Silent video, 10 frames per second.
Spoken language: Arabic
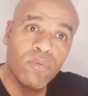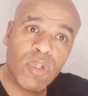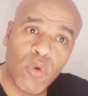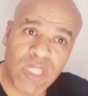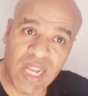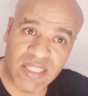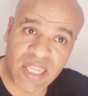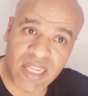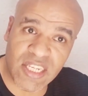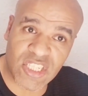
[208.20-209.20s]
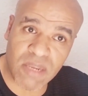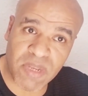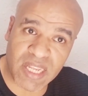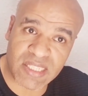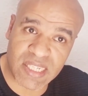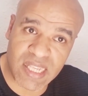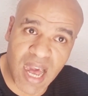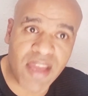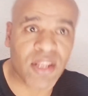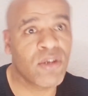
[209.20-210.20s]
كيطلع عندها الايجابي
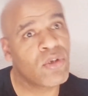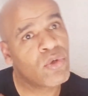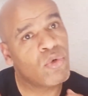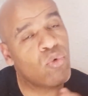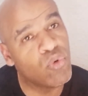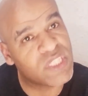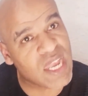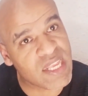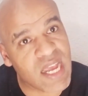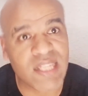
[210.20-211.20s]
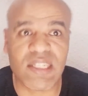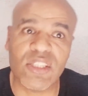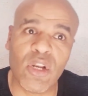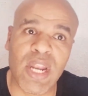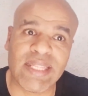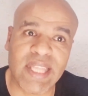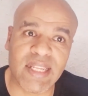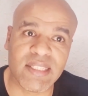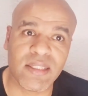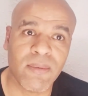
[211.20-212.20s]
الاختيار وتا هي خاصها ديروا لها
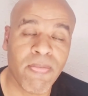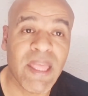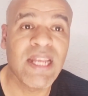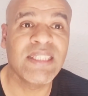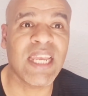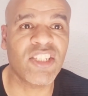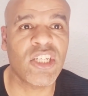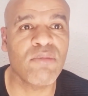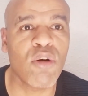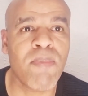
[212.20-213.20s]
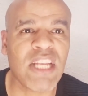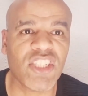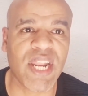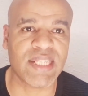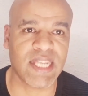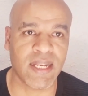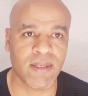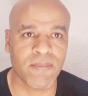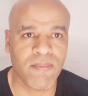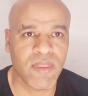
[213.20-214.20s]
التيست داكشي
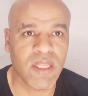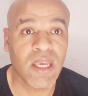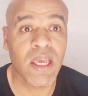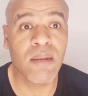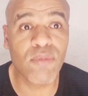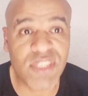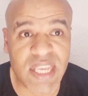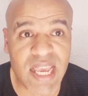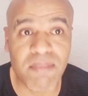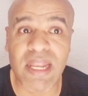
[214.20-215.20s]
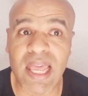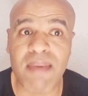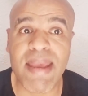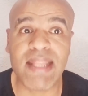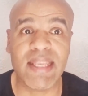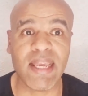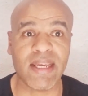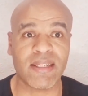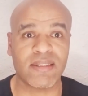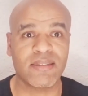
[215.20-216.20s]
مباشره المذيع ما لقى ما
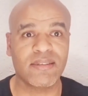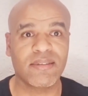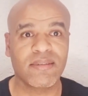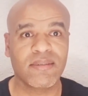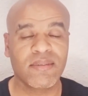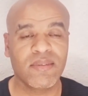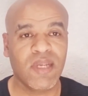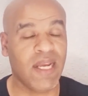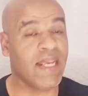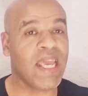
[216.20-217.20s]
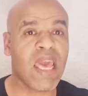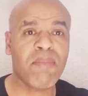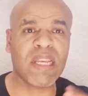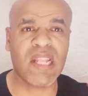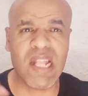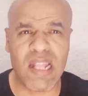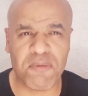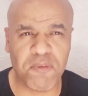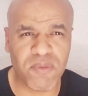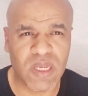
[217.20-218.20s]
يدير عيا ما
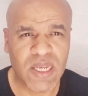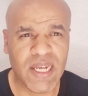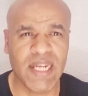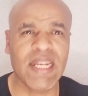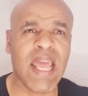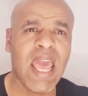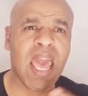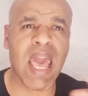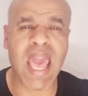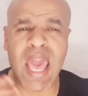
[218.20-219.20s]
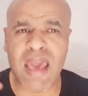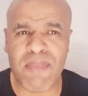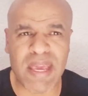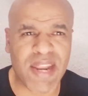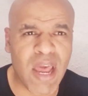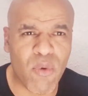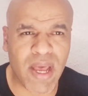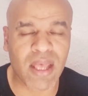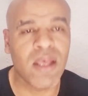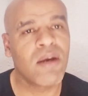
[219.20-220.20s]
يتلف على ما
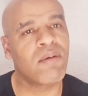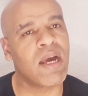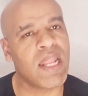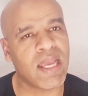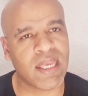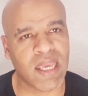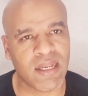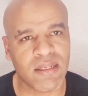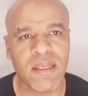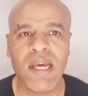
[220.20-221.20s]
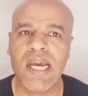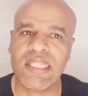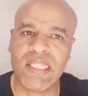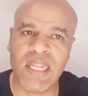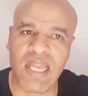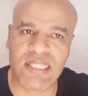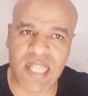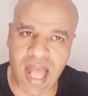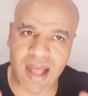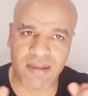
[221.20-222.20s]
يراوغ ولكن حصل
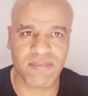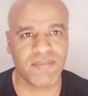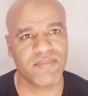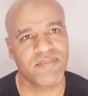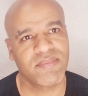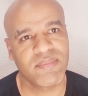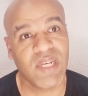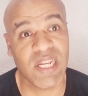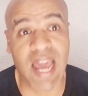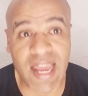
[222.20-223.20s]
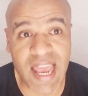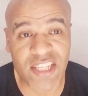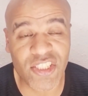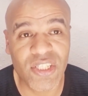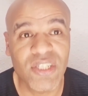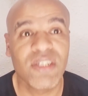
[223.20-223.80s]
حصله لحقاش